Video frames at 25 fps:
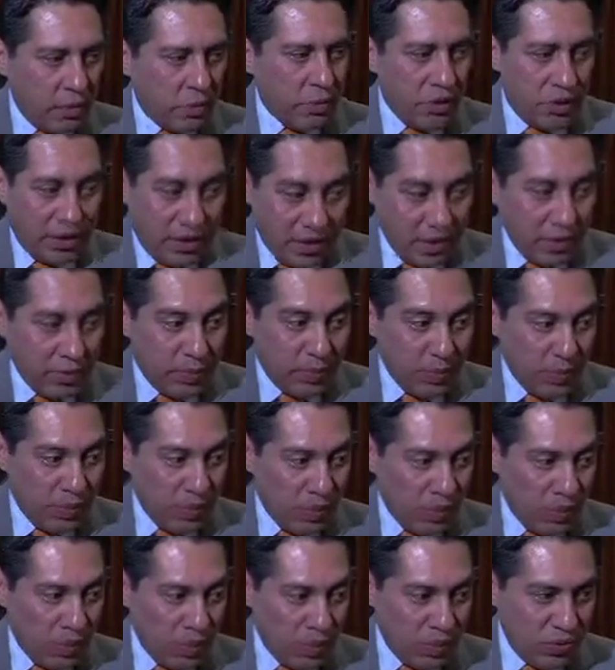los tres
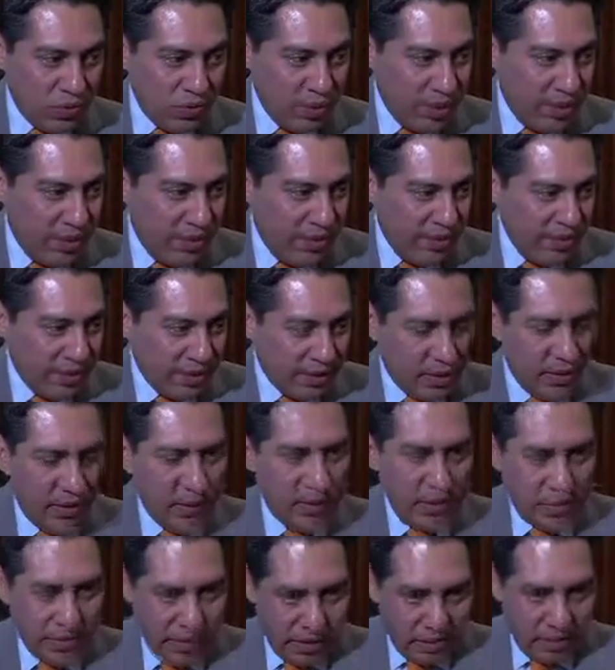protocolos que
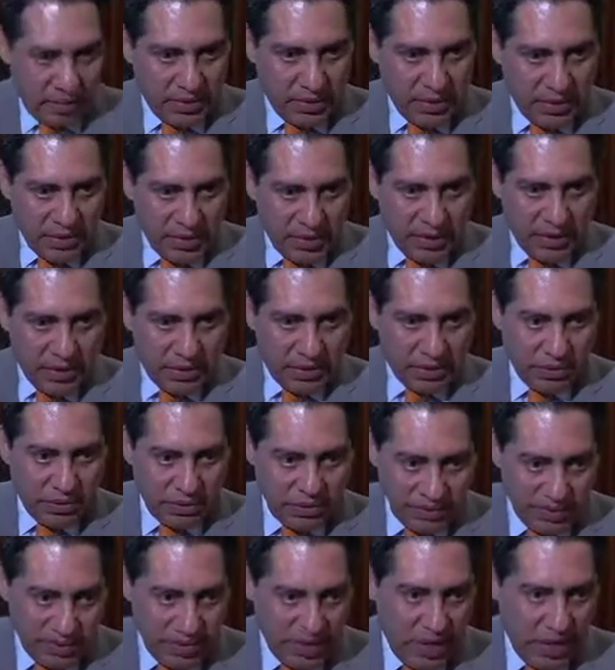recientemente salieron,
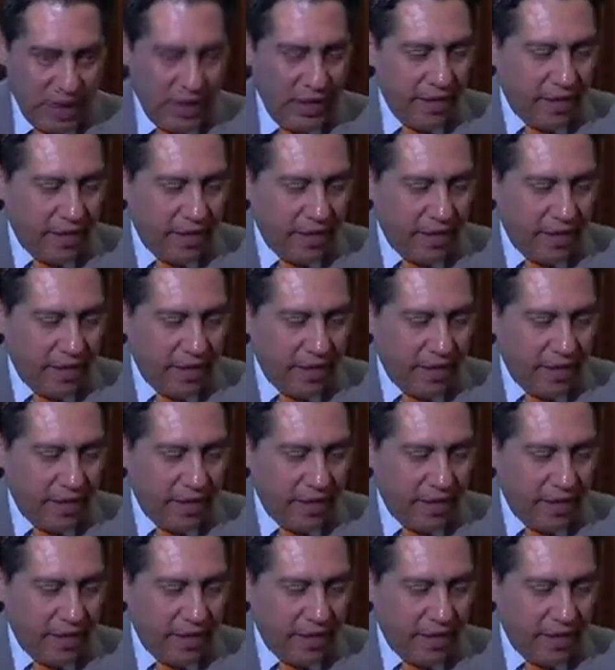¿no?